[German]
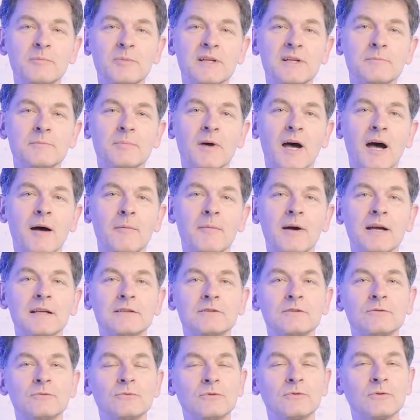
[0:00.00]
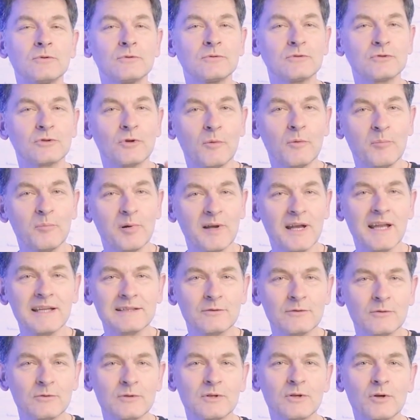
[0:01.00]
Bildbearbeitung und
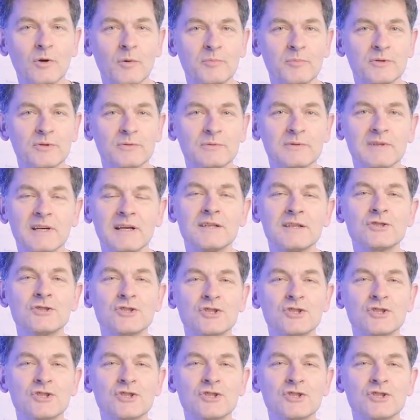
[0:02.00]
komplett ohne Computer